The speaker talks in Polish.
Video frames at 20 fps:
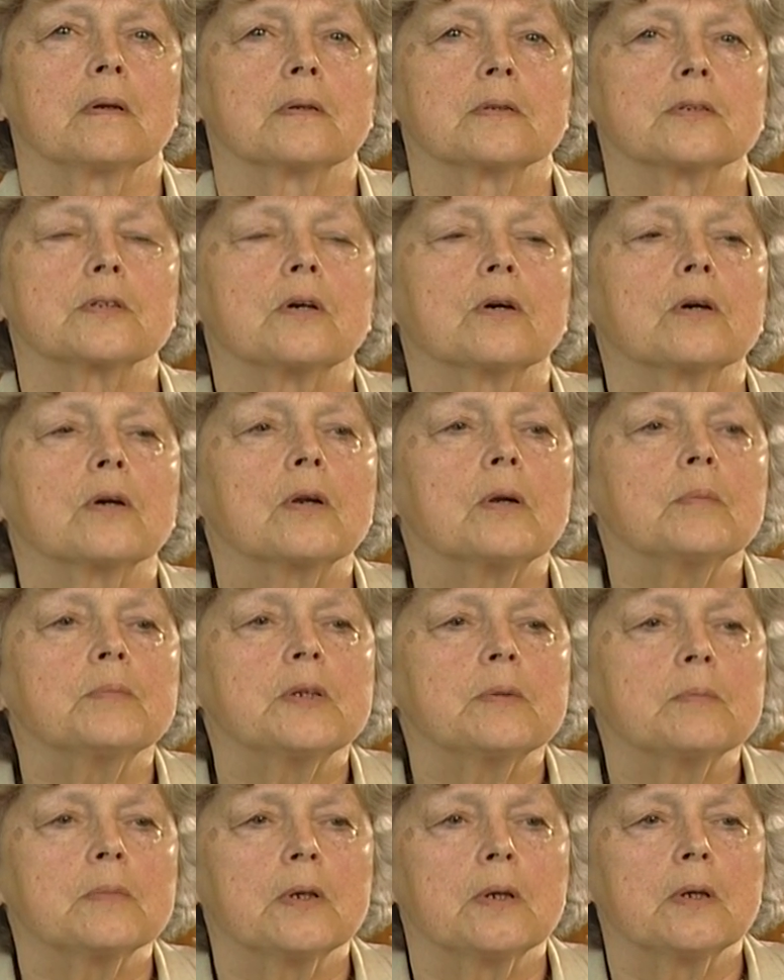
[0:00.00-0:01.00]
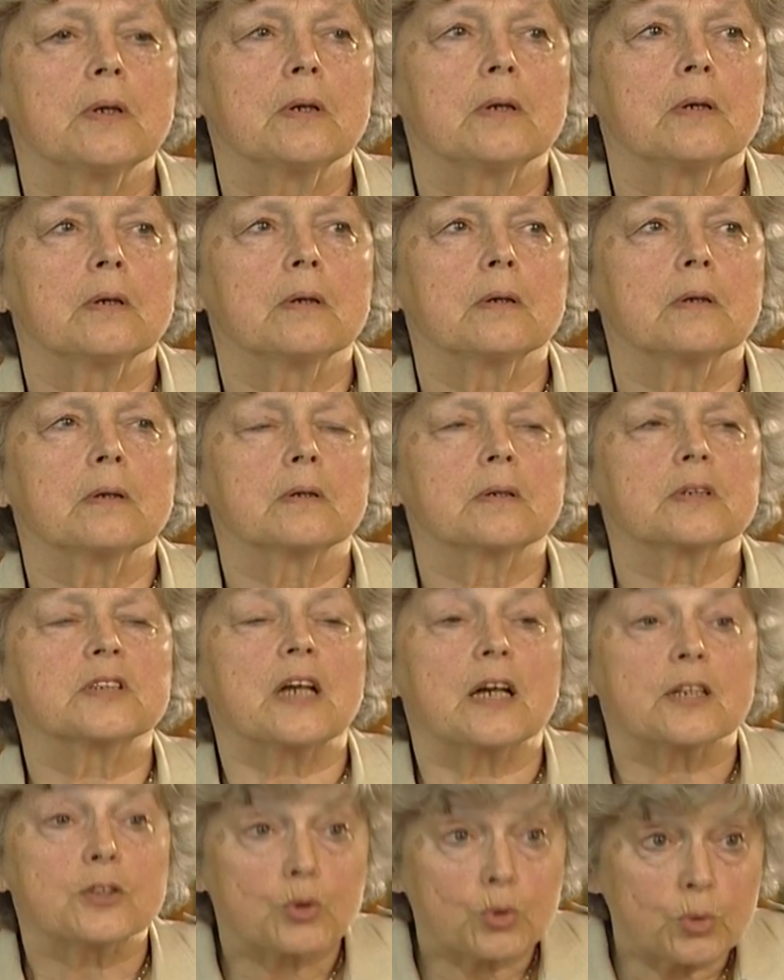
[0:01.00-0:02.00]
z ogromnym
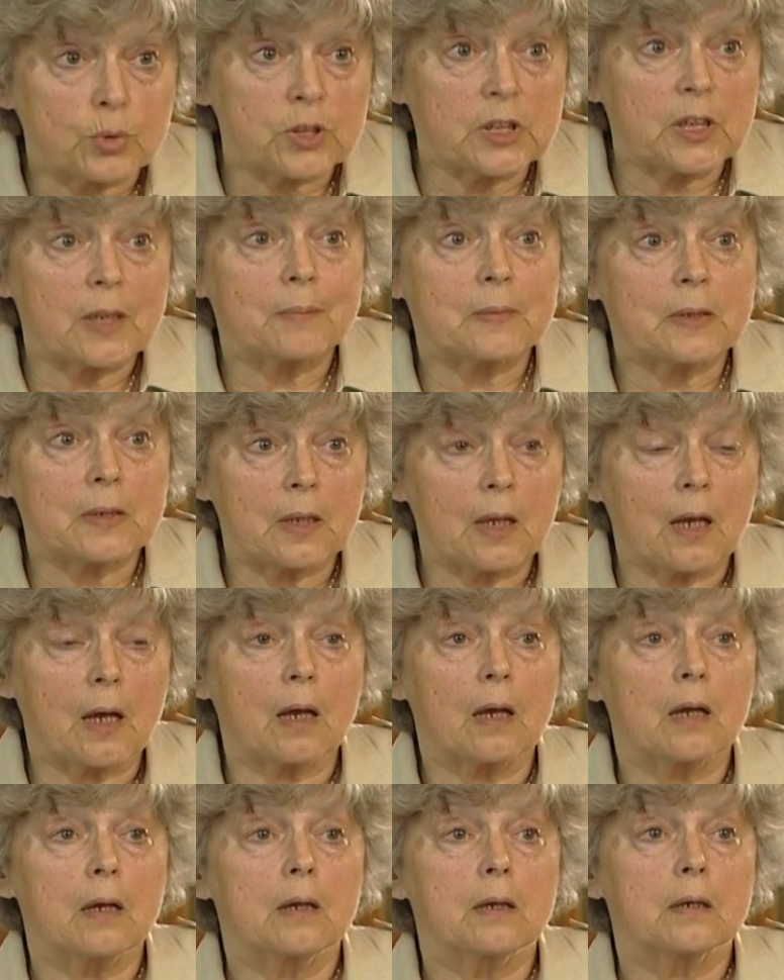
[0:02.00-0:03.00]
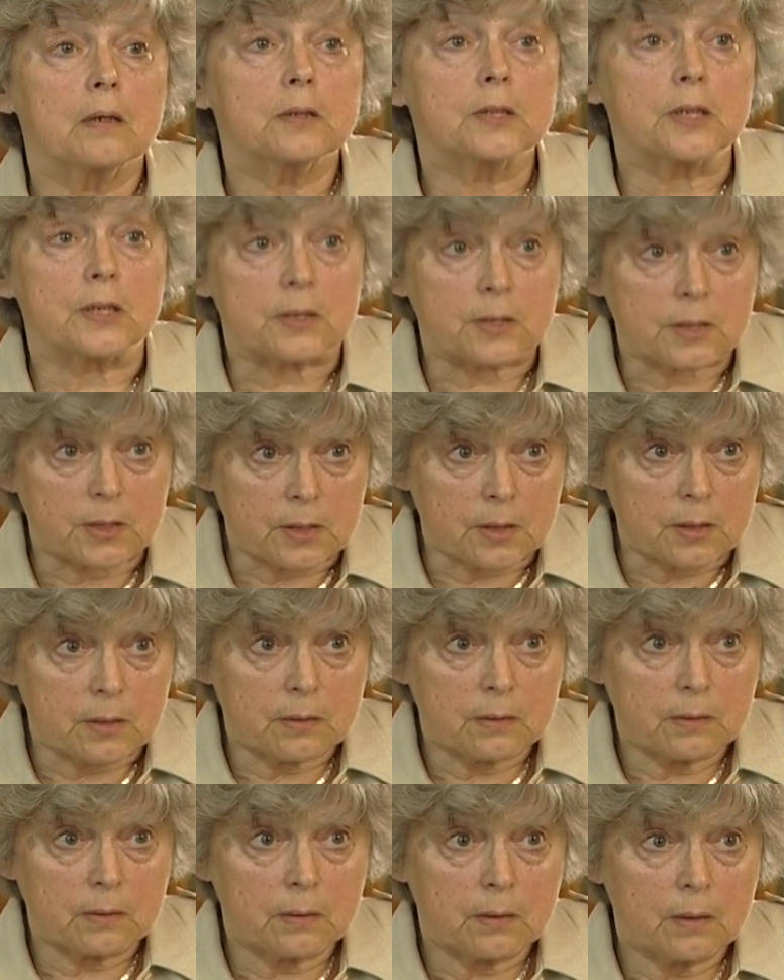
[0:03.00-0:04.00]
szacunkiem dla księży
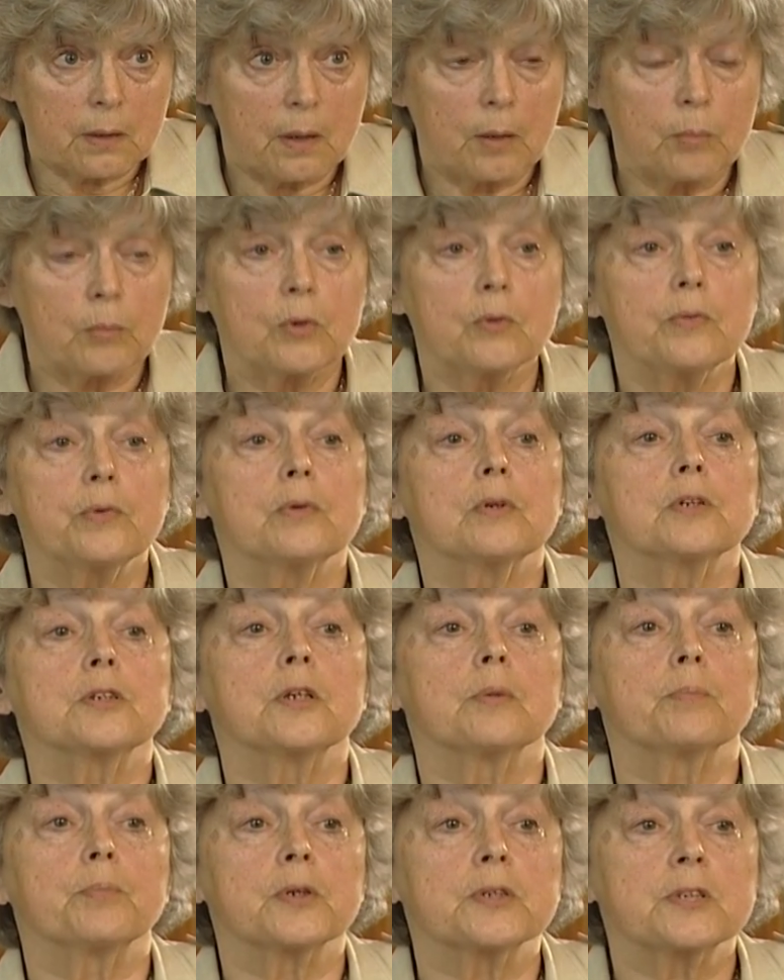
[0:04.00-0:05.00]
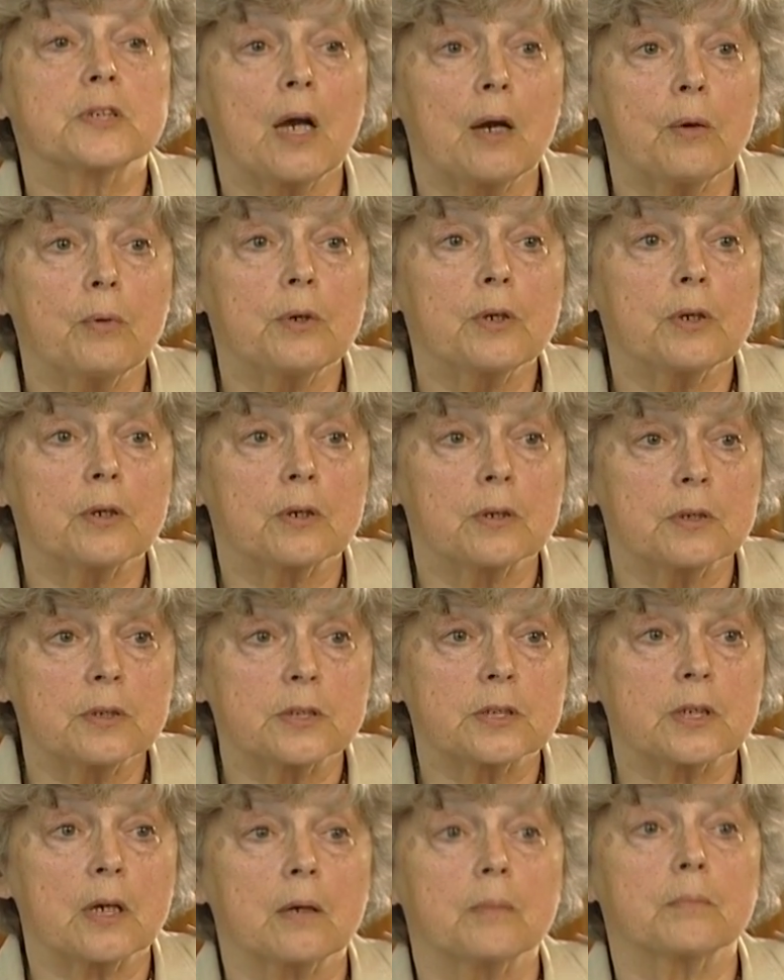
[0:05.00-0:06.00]
mówiło się pocałuj
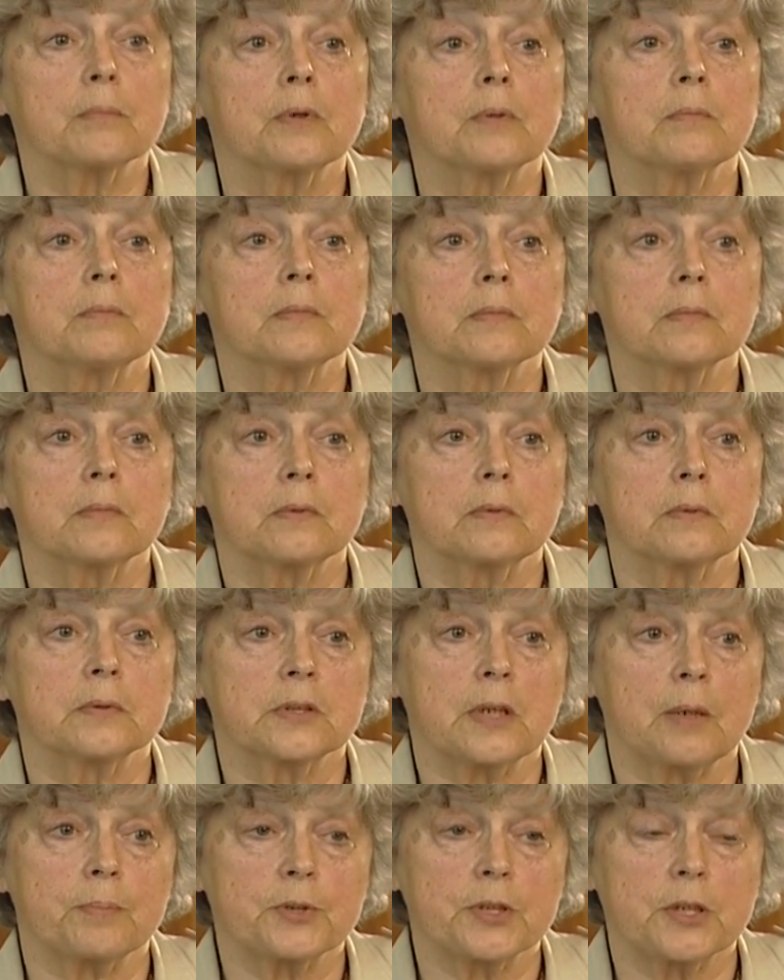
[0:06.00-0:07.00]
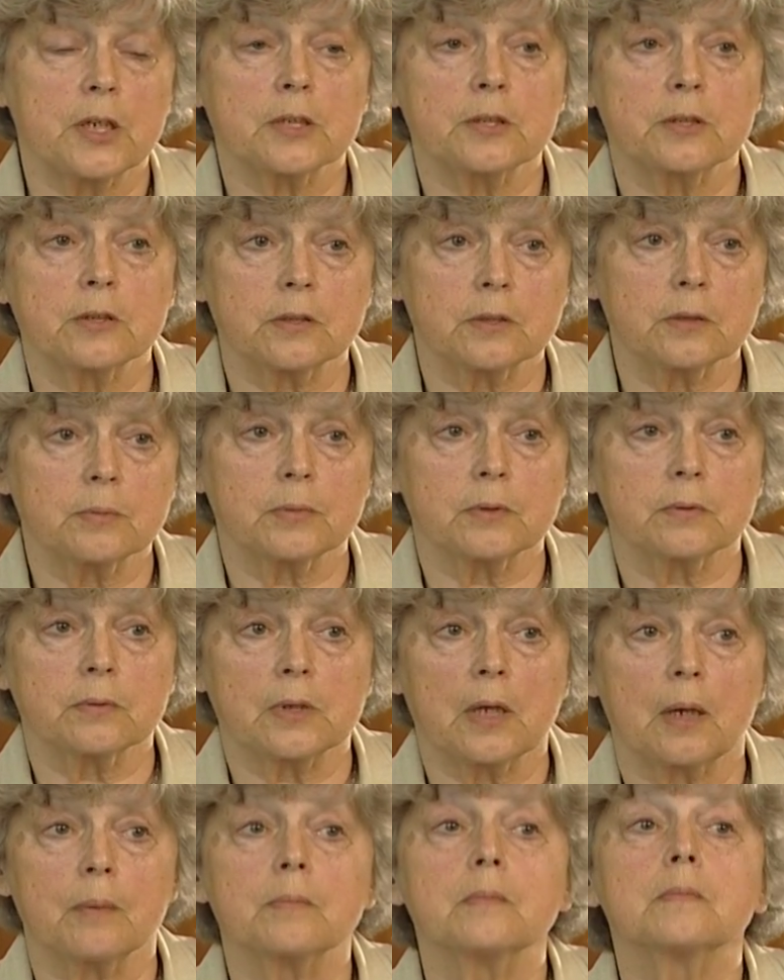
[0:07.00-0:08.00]
ojca, bo zaprzyjaźniony był
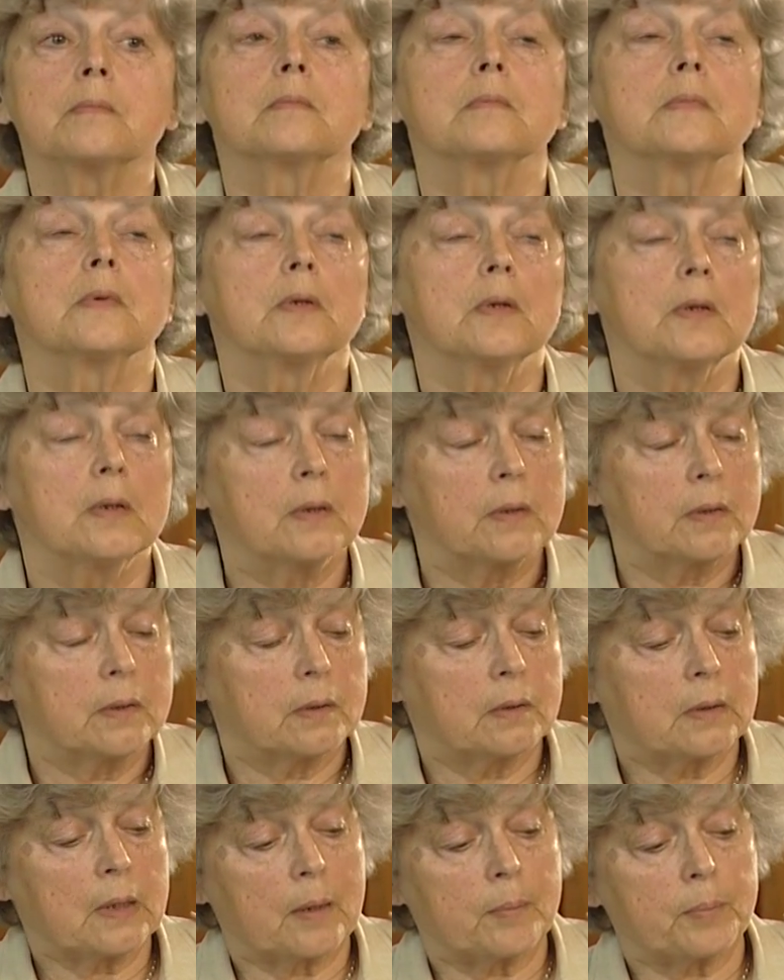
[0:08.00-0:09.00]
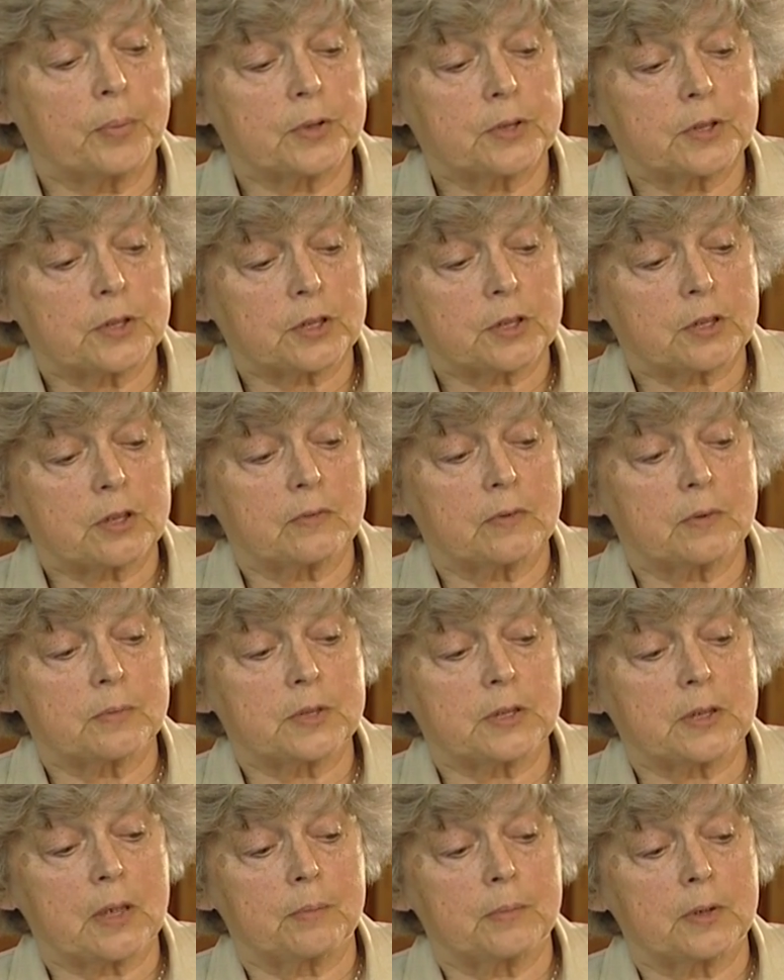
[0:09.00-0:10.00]
tam na, pod
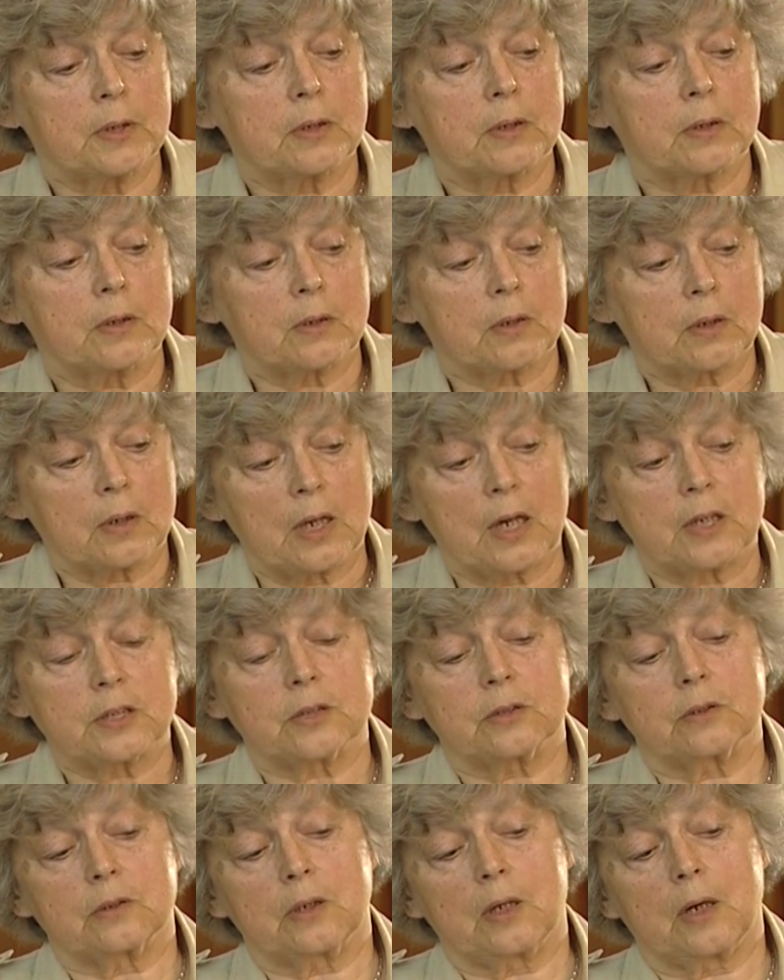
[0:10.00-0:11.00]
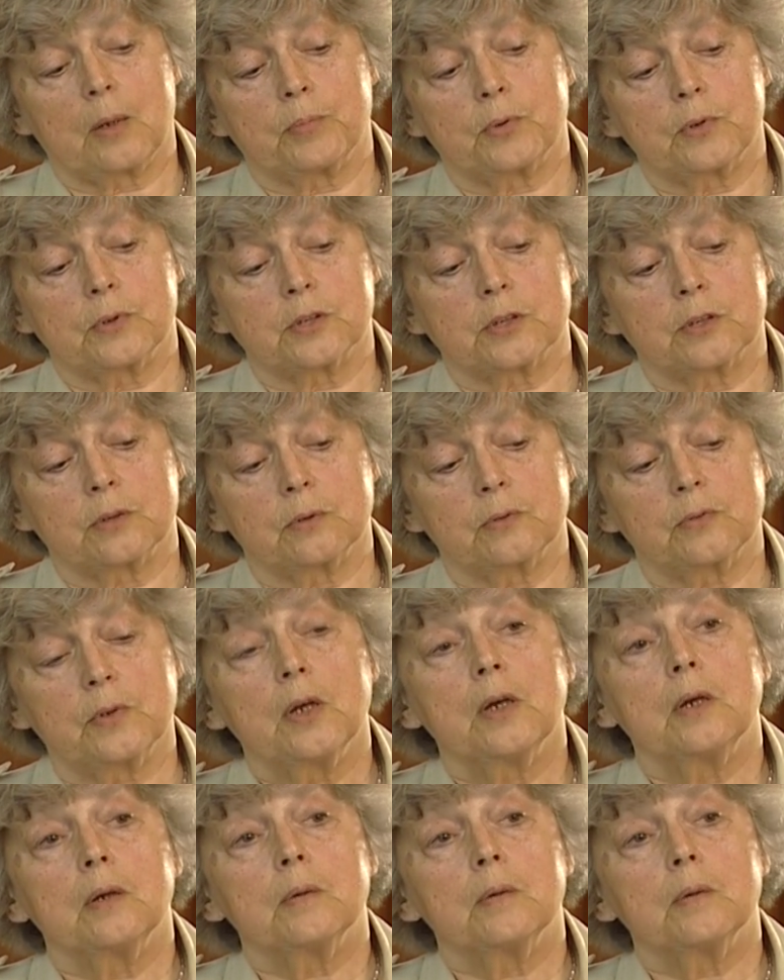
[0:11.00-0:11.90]
Rzeszowem z nami klasztor kapucynów.